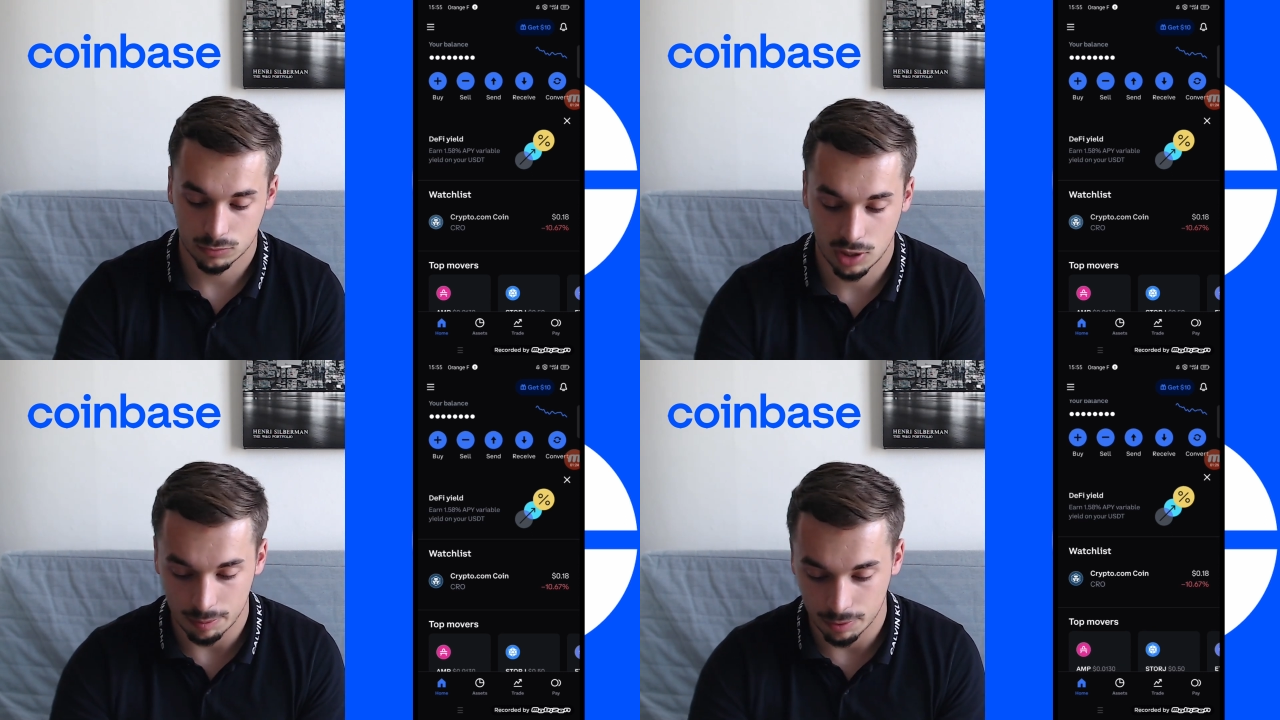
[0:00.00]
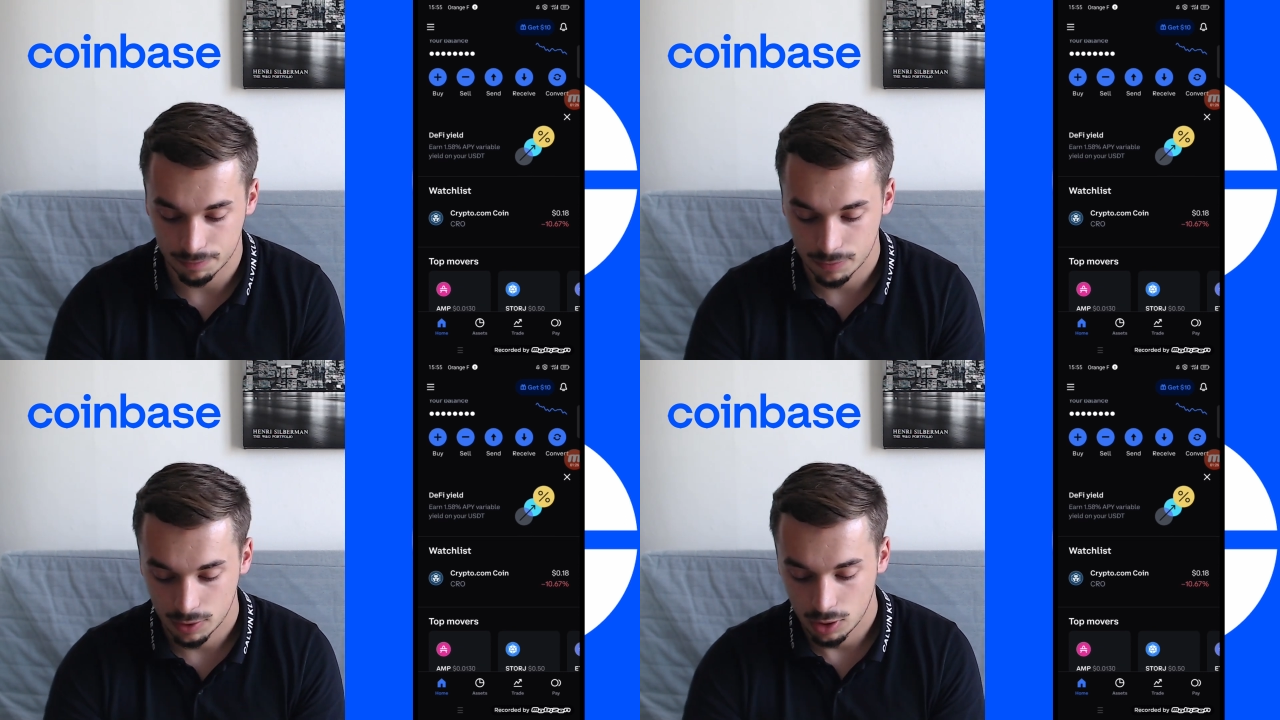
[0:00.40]
Clairement.
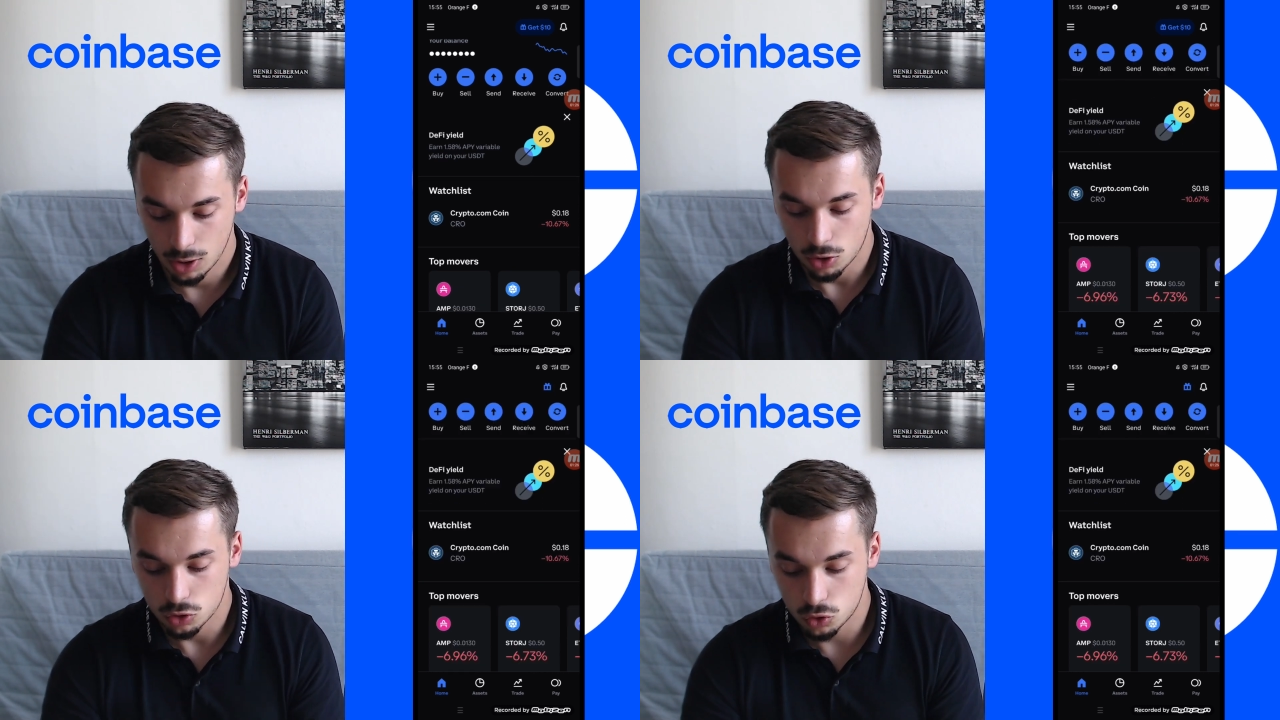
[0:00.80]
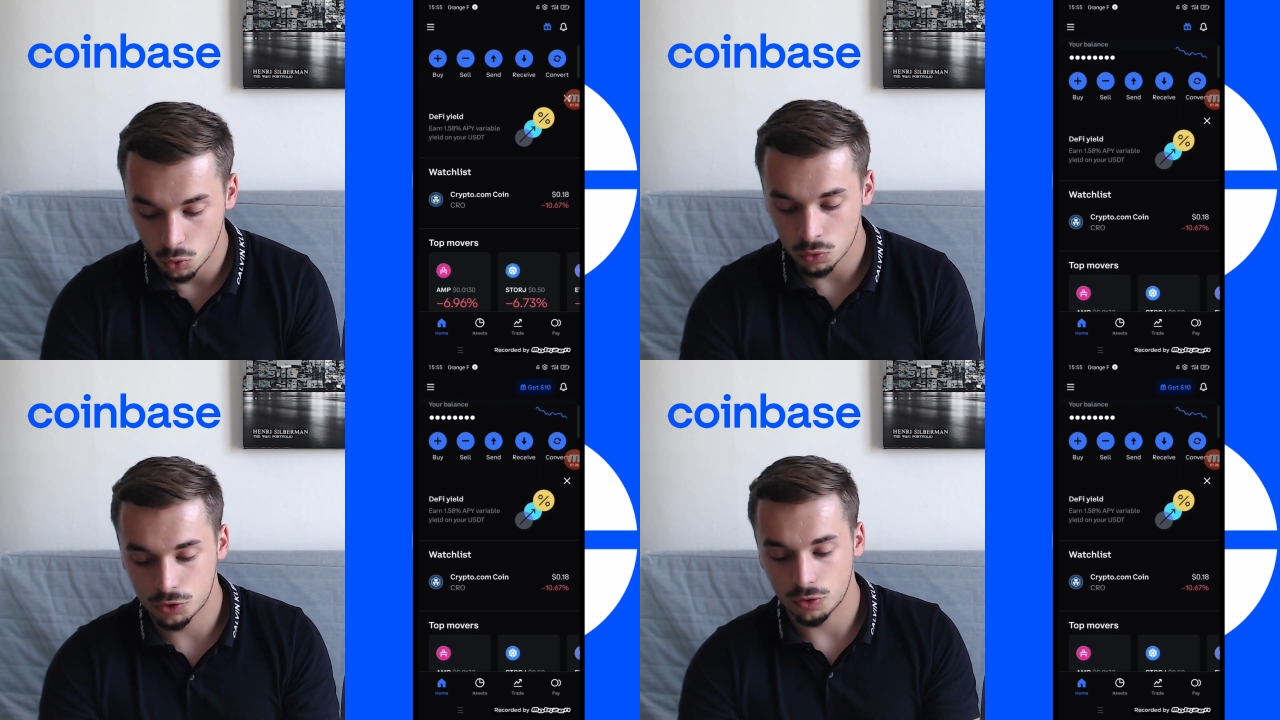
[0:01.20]

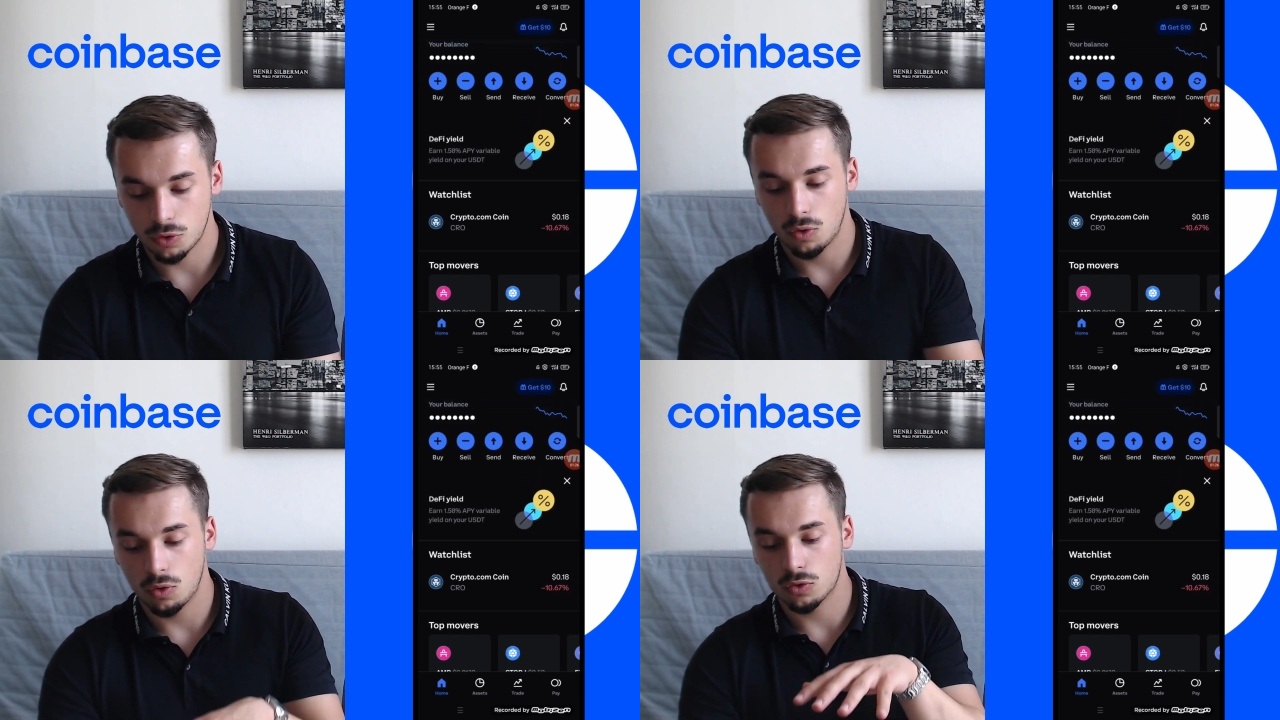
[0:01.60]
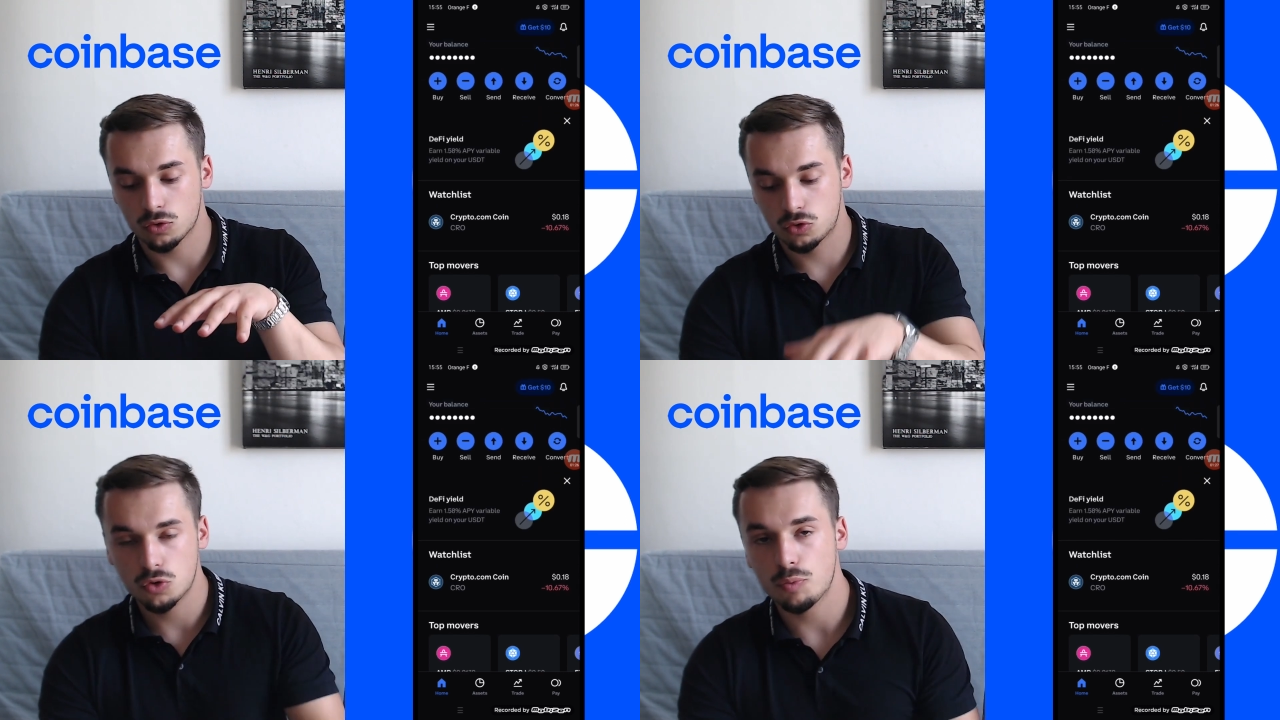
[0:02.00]
Donc,
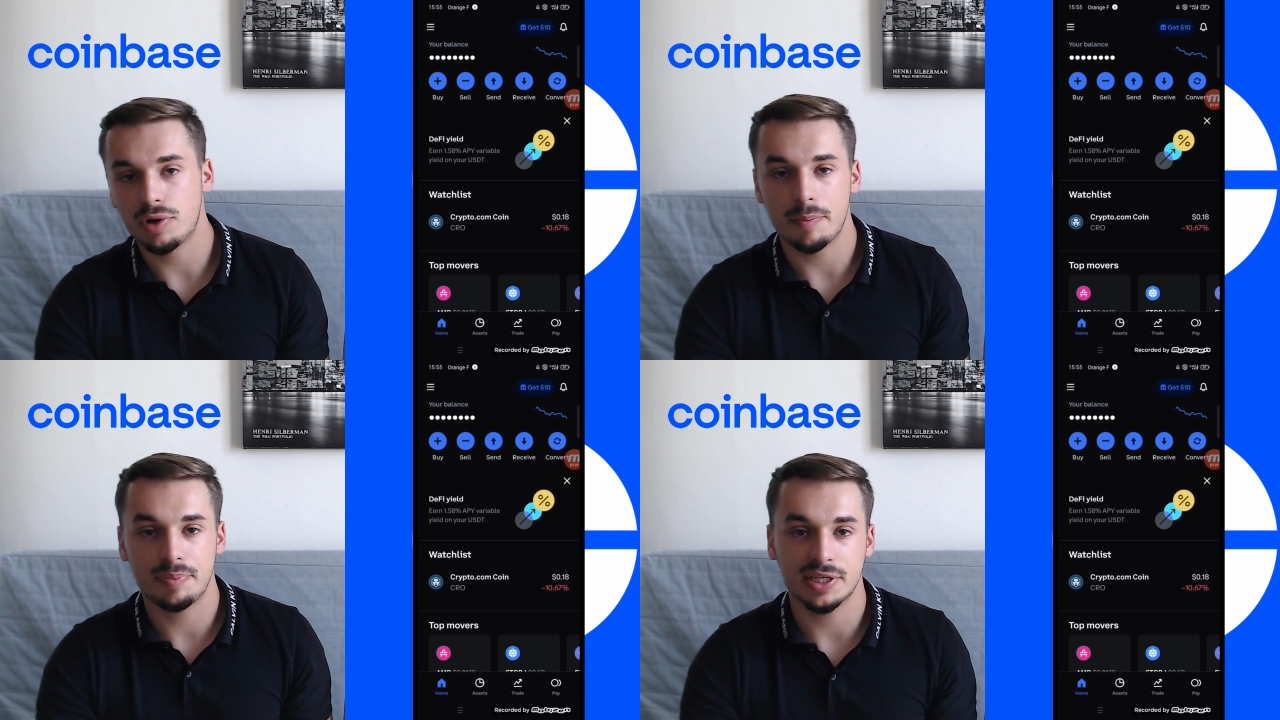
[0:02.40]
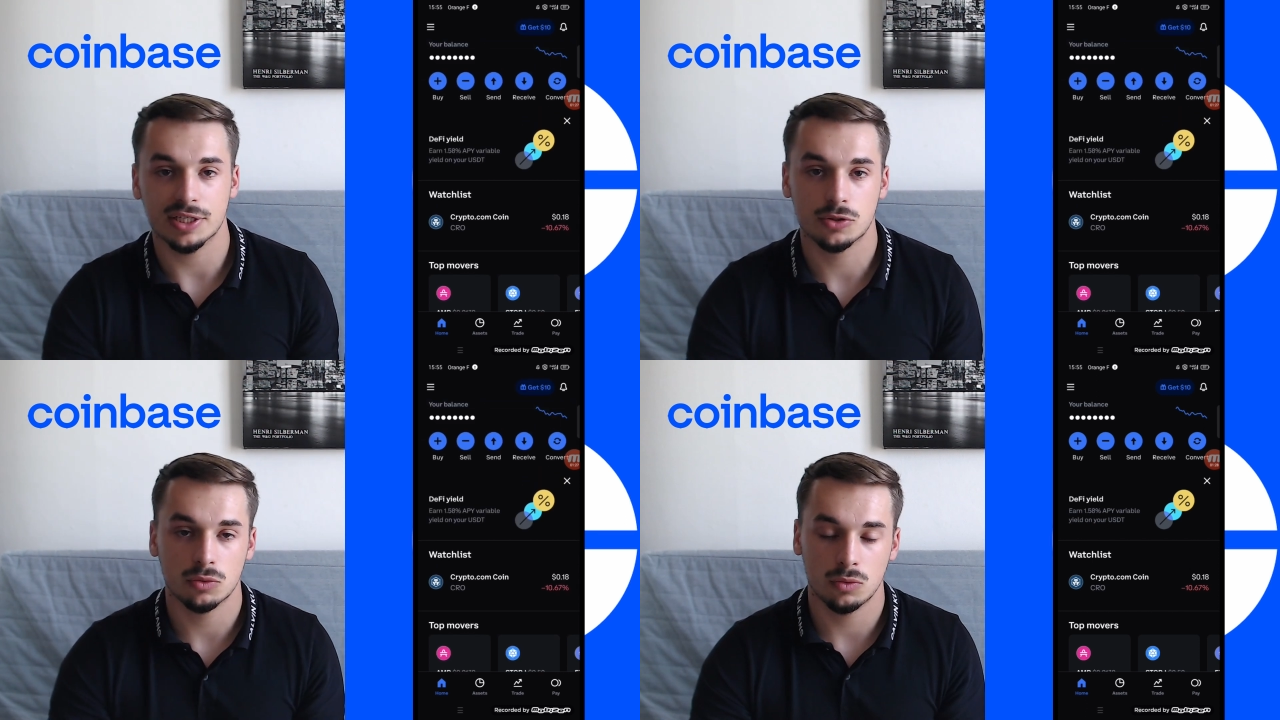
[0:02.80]
depuis
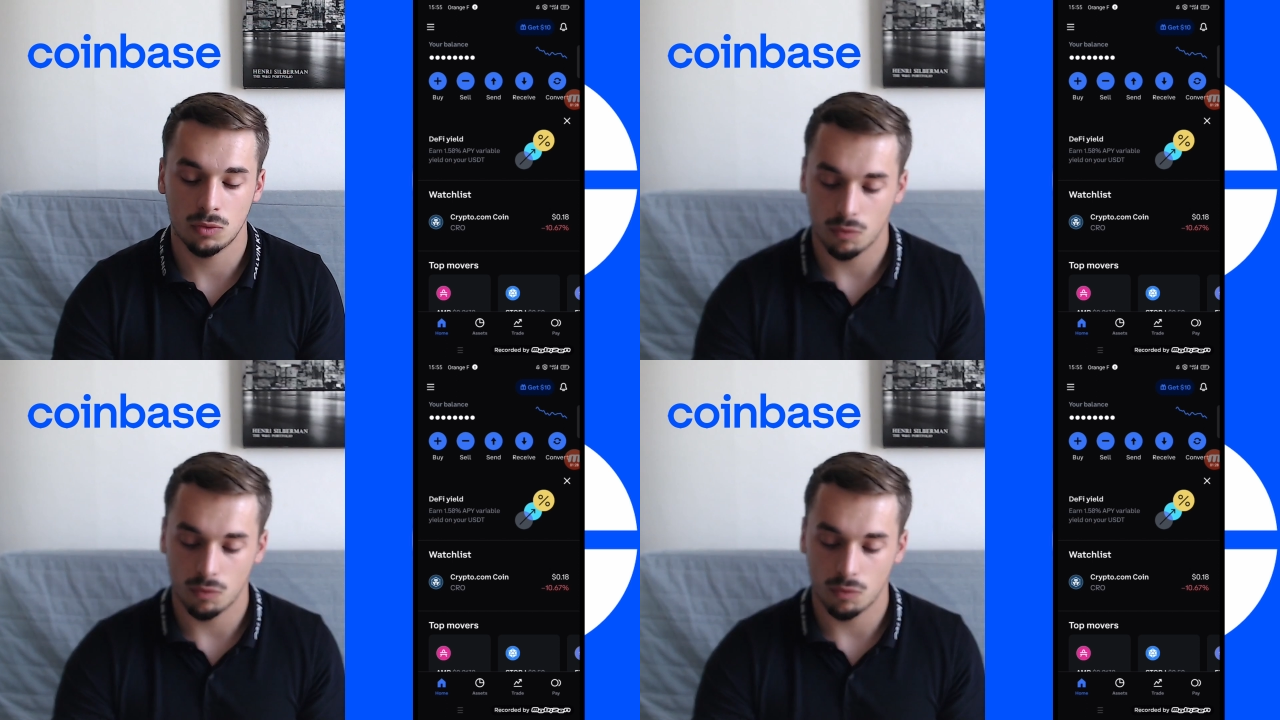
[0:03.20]
l'application,